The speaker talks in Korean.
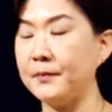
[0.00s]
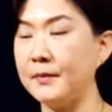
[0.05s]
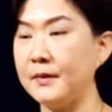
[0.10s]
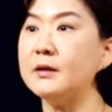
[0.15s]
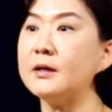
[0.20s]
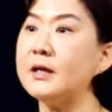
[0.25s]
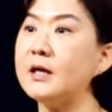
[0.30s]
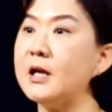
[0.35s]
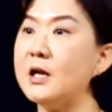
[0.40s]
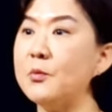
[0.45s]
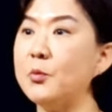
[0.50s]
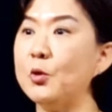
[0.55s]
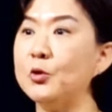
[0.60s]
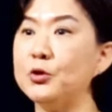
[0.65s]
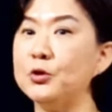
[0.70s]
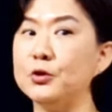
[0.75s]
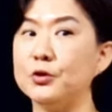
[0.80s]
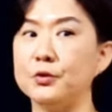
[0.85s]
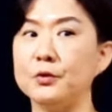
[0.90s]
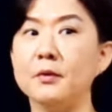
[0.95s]
특히
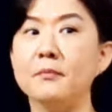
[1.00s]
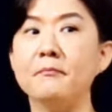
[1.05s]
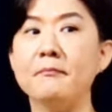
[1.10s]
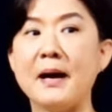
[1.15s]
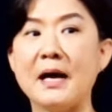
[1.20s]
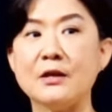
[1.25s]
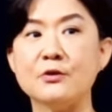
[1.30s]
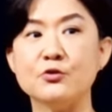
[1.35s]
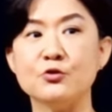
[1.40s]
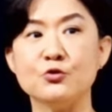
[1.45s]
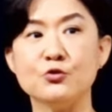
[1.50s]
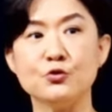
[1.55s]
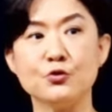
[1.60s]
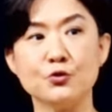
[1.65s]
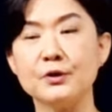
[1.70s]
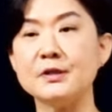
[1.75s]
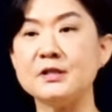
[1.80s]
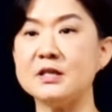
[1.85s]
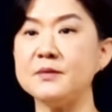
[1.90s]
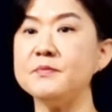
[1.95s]
일본은
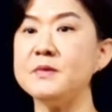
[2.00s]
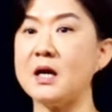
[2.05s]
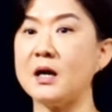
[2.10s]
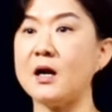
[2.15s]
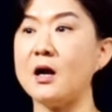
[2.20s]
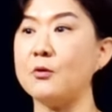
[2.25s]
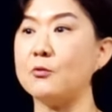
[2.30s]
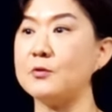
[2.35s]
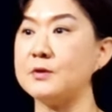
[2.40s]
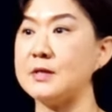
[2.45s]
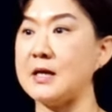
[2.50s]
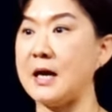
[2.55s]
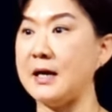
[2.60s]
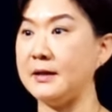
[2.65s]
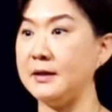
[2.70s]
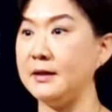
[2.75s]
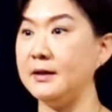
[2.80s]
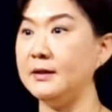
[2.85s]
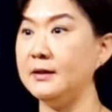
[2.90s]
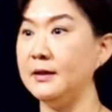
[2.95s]
만주를 침략하고자
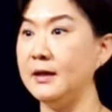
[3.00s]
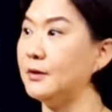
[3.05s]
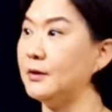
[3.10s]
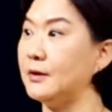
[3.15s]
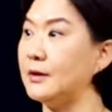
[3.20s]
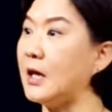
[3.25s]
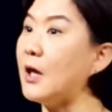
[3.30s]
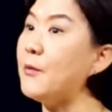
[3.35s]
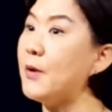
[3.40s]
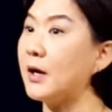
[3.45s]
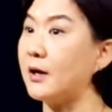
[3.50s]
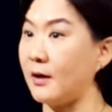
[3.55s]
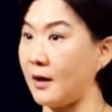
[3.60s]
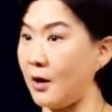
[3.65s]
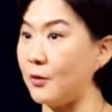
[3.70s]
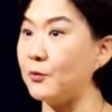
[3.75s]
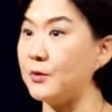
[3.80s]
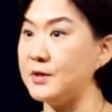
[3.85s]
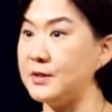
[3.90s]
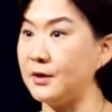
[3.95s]
하는 계획을
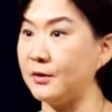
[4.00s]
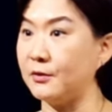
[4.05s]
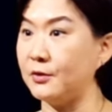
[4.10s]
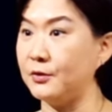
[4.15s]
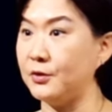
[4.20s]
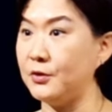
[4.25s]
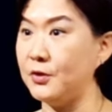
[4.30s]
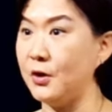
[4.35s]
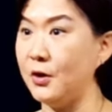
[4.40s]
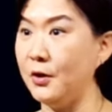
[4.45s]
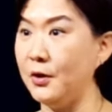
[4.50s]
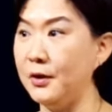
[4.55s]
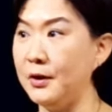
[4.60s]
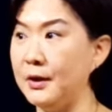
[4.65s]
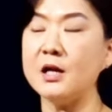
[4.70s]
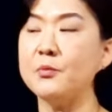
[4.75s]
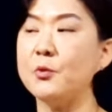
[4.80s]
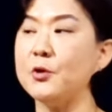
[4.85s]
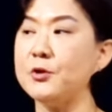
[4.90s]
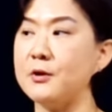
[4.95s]
갖고 있었거든요.
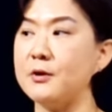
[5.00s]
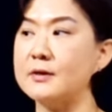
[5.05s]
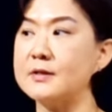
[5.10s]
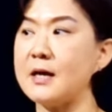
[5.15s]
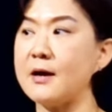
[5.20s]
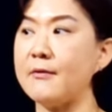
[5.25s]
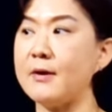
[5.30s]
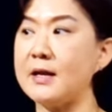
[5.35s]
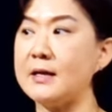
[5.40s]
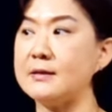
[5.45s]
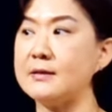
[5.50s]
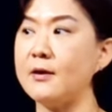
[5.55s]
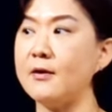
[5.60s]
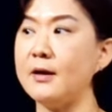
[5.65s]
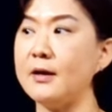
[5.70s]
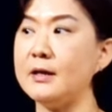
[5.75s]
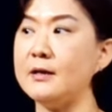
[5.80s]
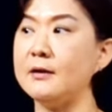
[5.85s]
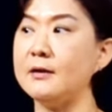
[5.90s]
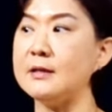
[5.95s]
일본 영사관에서
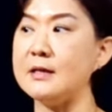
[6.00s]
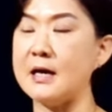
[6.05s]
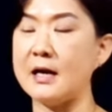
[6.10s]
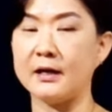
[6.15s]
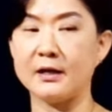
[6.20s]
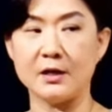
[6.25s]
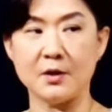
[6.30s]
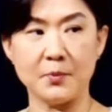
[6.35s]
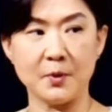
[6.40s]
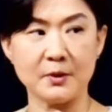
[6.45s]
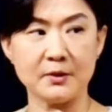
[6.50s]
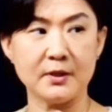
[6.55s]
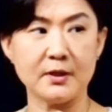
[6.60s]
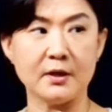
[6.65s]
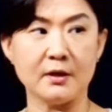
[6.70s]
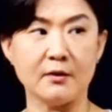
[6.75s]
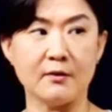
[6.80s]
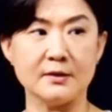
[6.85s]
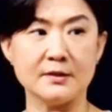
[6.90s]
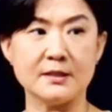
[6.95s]
이런 이야기를
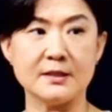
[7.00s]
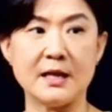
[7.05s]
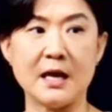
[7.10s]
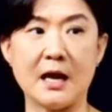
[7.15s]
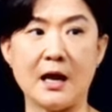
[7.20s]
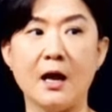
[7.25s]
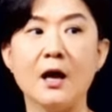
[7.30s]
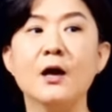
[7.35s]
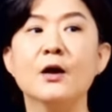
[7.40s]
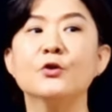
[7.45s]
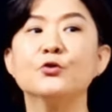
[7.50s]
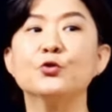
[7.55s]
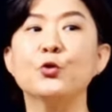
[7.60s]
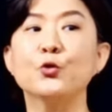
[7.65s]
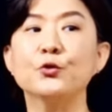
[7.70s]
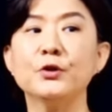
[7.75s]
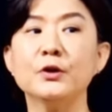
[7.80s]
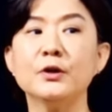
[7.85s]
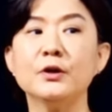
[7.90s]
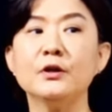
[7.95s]
퍼뜨린 것이나
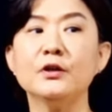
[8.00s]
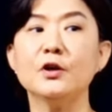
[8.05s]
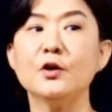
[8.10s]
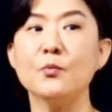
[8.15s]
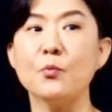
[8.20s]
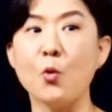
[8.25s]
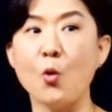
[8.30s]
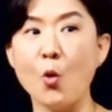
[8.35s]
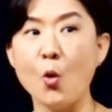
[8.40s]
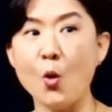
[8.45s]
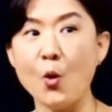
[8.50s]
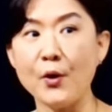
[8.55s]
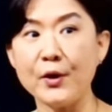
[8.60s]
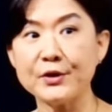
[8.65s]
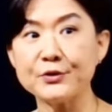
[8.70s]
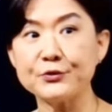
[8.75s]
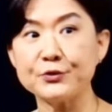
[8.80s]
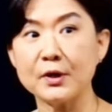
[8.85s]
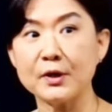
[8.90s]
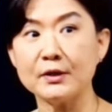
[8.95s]
조선인들을
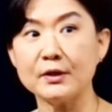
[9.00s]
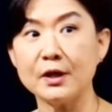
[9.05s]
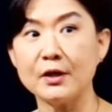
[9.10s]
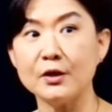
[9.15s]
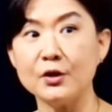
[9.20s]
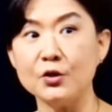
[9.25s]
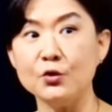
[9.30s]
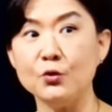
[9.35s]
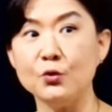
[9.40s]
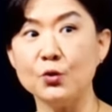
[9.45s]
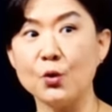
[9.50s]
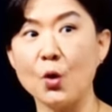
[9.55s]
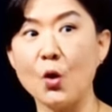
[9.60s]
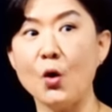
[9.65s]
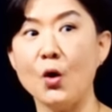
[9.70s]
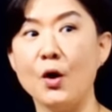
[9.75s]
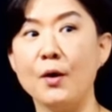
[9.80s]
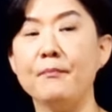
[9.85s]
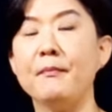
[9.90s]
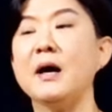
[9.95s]
보호해 주겠다는
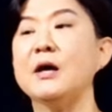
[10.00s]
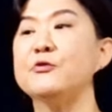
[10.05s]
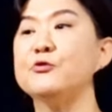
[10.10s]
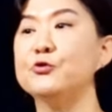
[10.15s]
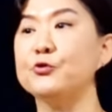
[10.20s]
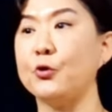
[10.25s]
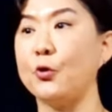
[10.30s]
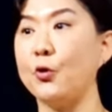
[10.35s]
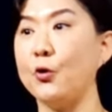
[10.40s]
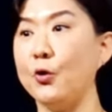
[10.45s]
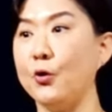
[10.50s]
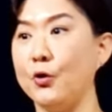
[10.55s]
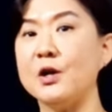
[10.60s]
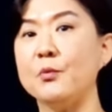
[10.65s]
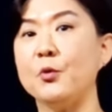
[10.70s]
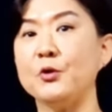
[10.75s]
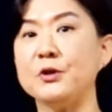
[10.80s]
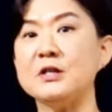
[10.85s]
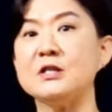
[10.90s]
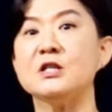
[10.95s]
이유로 만주로
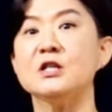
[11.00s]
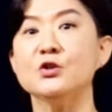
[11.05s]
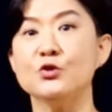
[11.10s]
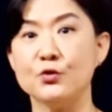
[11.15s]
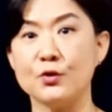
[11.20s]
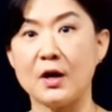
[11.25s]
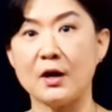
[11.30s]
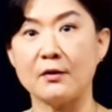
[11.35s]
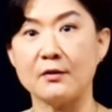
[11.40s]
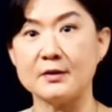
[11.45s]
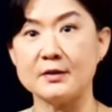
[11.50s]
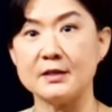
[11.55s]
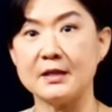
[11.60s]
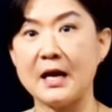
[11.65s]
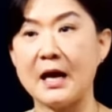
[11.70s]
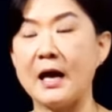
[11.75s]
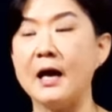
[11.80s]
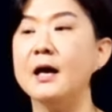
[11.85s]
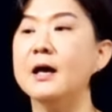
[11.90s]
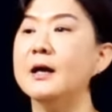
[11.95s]
일본이 진출한
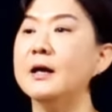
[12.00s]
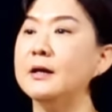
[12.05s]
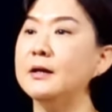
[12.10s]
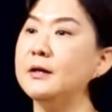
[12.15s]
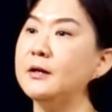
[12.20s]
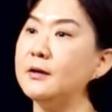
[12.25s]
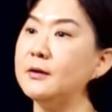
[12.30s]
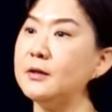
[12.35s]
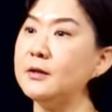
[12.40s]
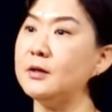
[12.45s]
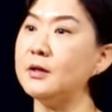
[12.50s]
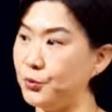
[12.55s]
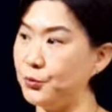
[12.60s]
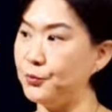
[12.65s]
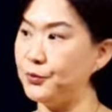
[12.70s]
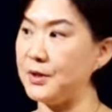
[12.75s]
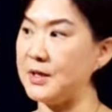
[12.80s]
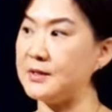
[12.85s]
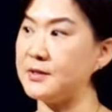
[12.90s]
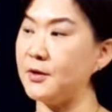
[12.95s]
것이나 이런
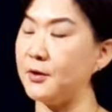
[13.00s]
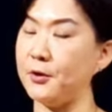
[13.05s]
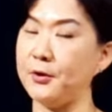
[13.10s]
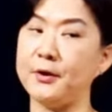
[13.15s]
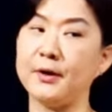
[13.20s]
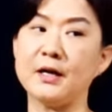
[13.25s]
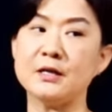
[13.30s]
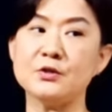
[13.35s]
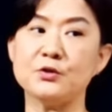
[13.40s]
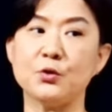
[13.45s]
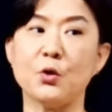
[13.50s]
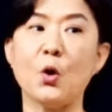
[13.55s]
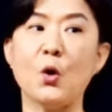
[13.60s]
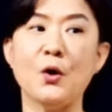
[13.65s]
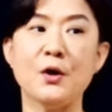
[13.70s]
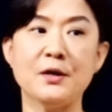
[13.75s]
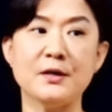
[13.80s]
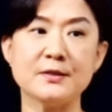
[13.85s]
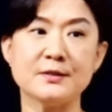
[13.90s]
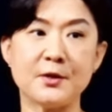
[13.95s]
부분에서 여러 가지로
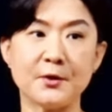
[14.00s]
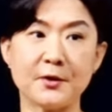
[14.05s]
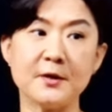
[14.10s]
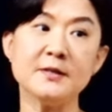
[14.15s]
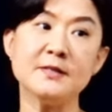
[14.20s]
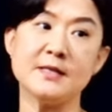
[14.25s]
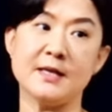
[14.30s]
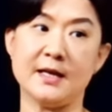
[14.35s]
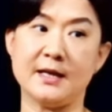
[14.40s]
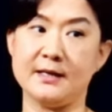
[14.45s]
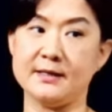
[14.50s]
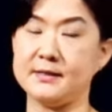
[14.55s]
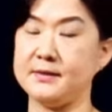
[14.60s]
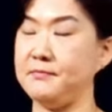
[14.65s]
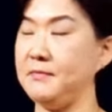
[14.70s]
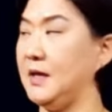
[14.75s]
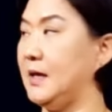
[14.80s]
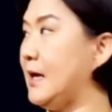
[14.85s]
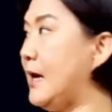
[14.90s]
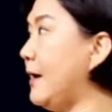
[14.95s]
석연치
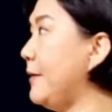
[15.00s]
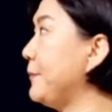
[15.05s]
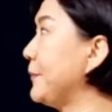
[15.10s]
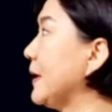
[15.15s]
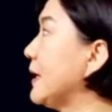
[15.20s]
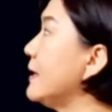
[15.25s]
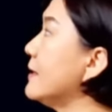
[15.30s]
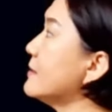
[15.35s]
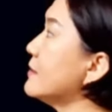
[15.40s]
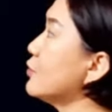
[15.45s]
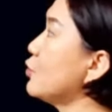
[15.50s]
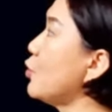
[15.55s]
않았습니다. 그래서